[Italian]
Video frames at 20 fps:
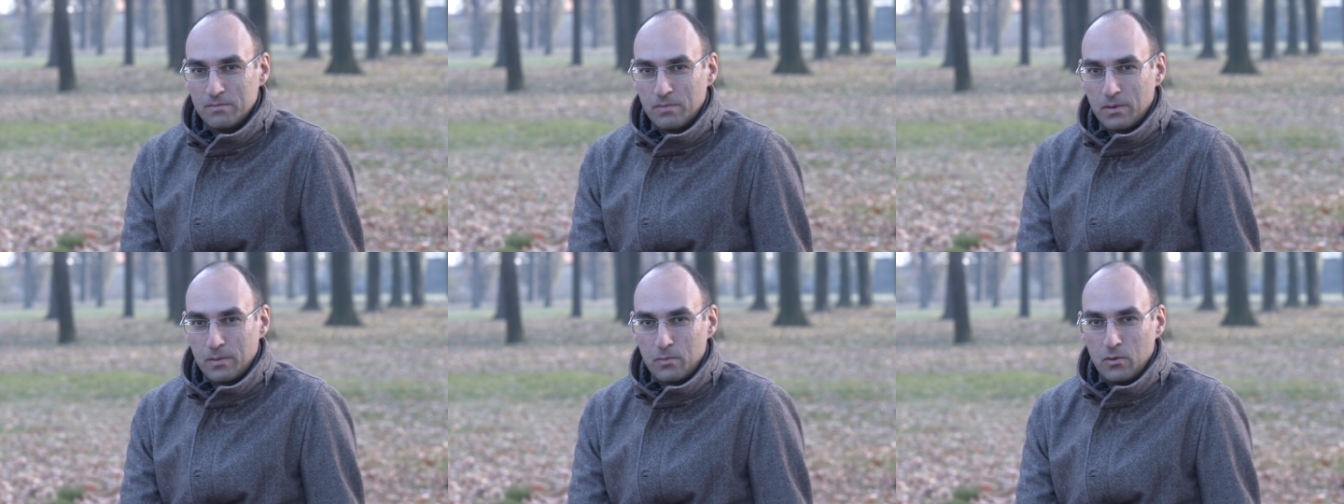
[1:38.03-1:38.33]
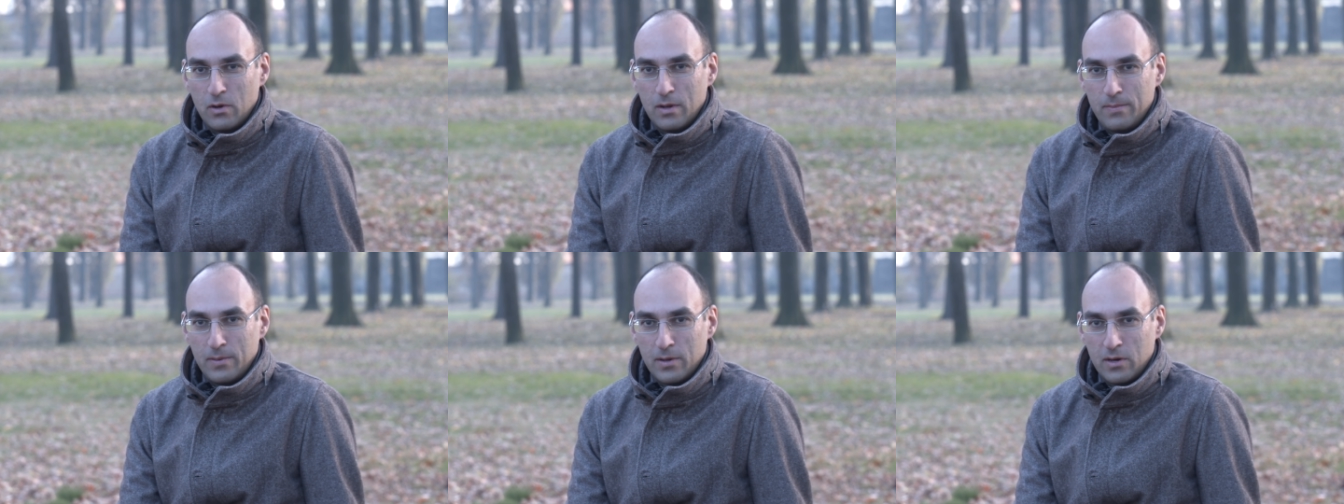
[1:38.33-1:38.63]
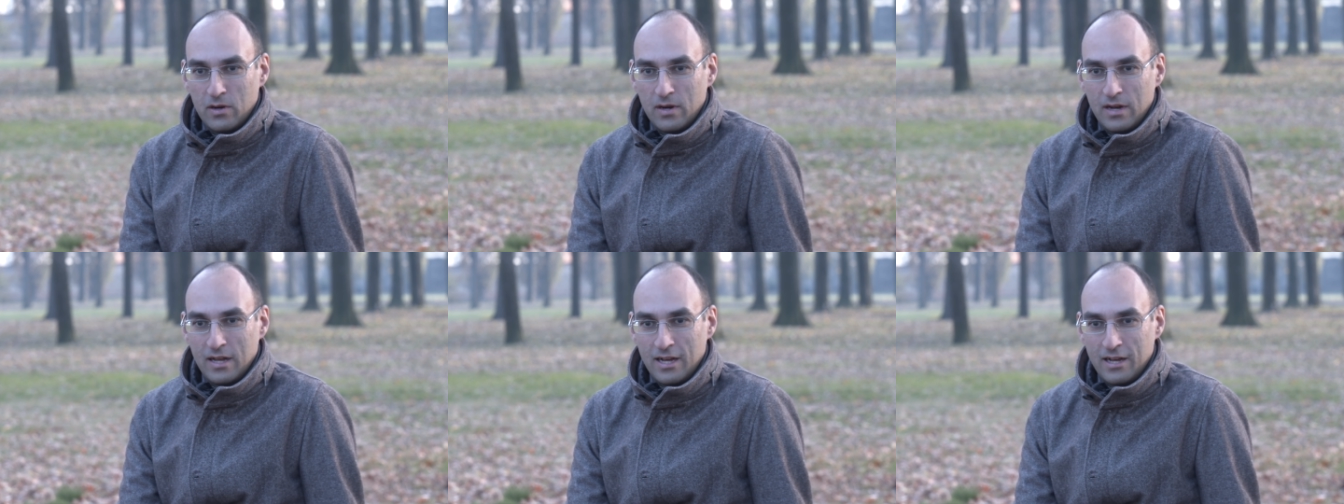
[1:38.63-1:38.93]
proprio la
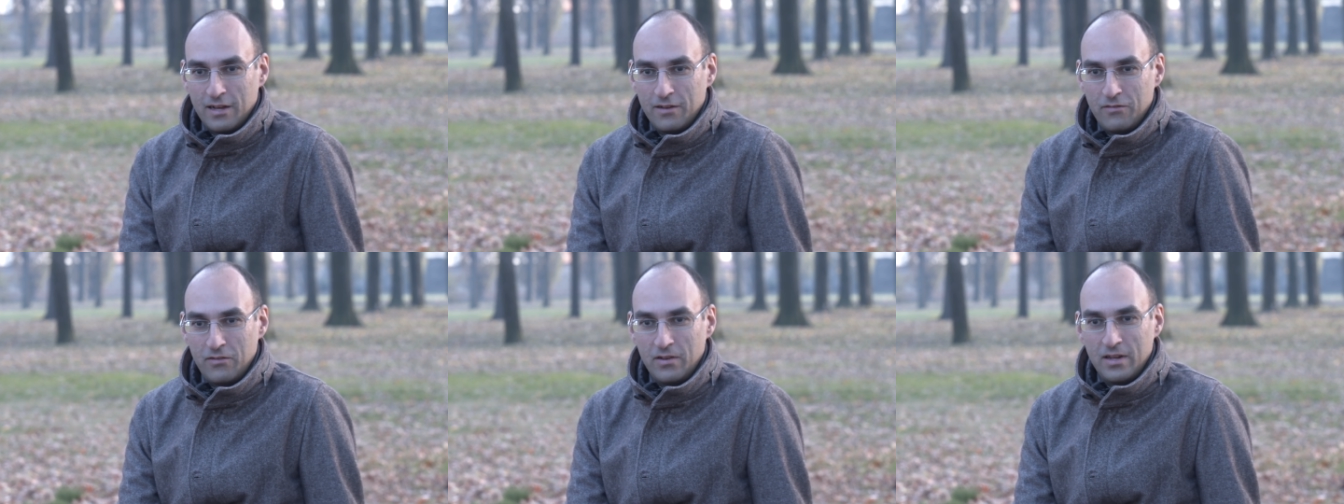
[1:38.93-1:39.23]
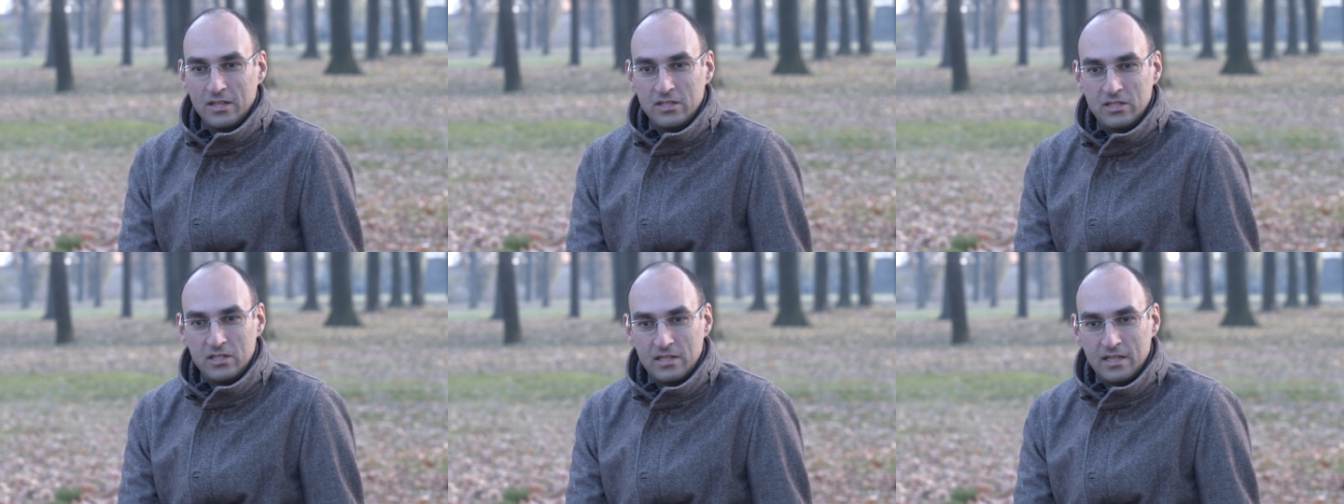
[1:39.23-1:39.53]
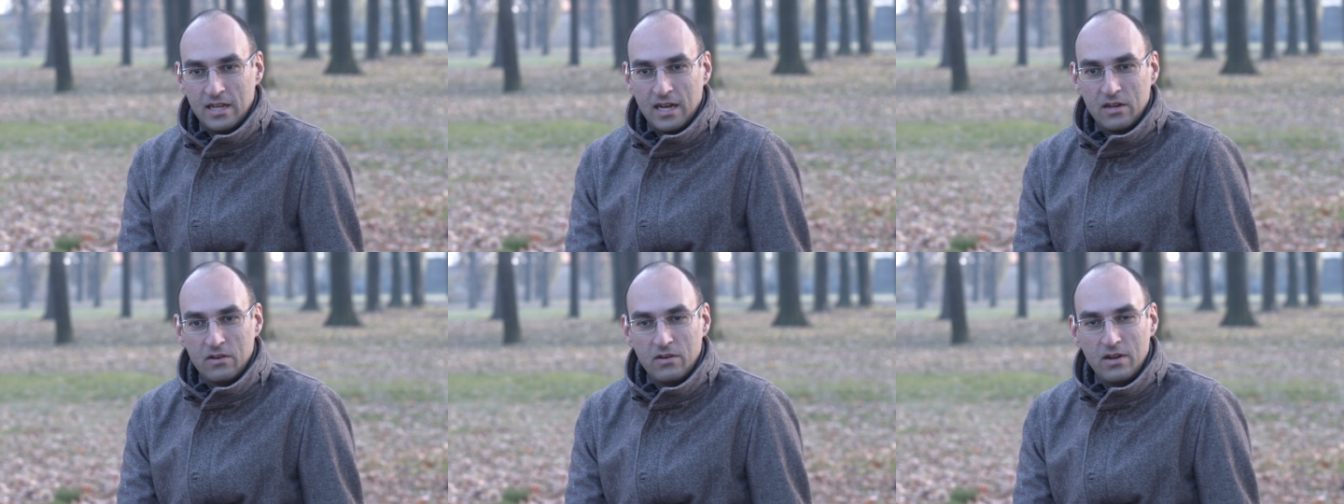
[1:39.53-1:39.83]
parola
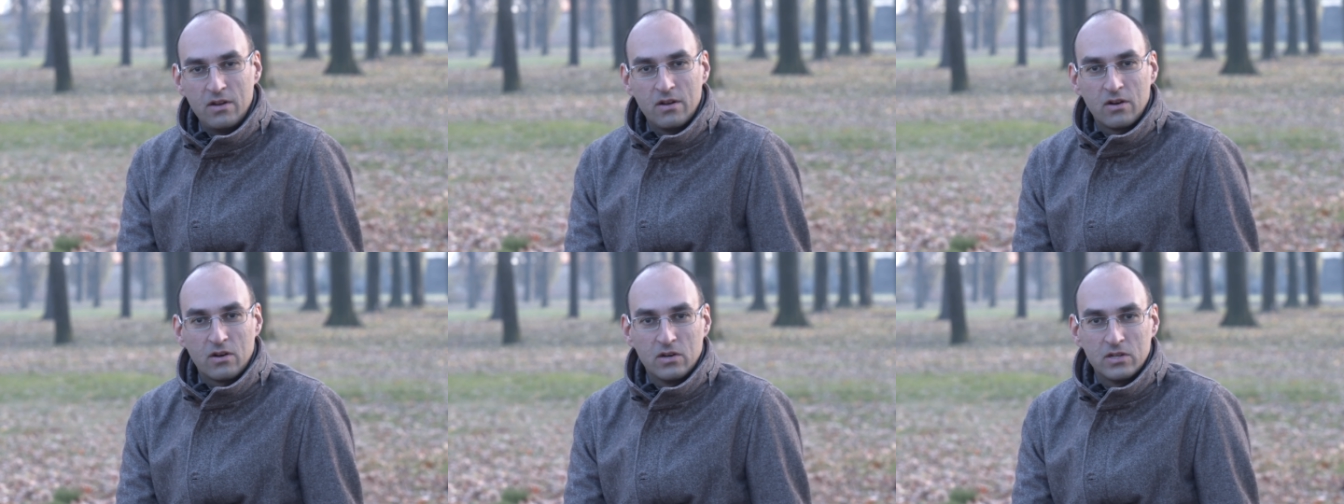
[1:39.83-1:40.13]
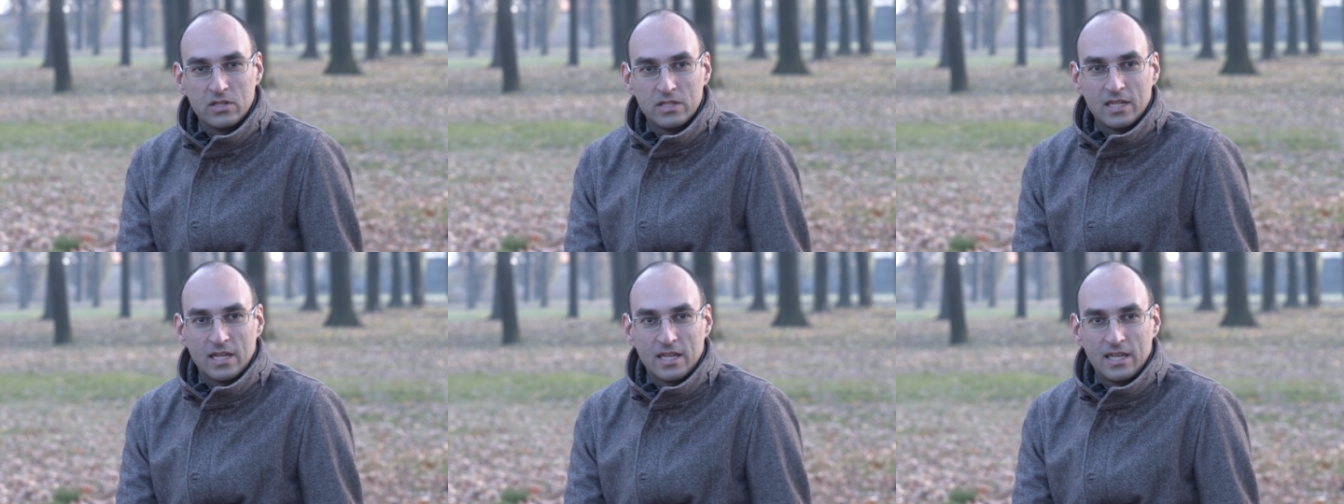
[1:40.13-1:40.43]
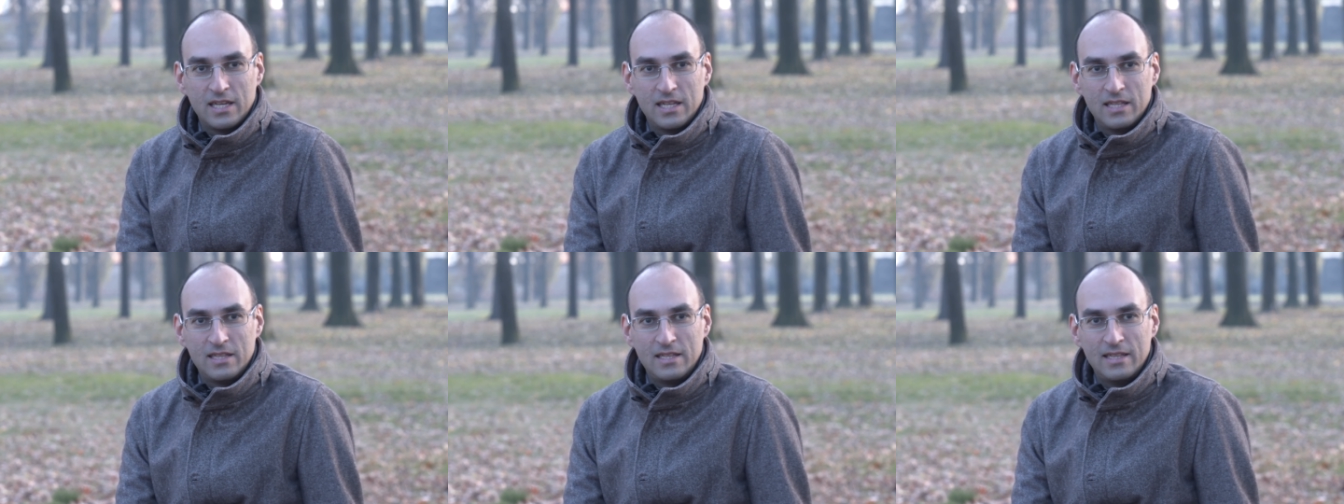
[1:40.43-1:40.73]
felicità non è una cosa che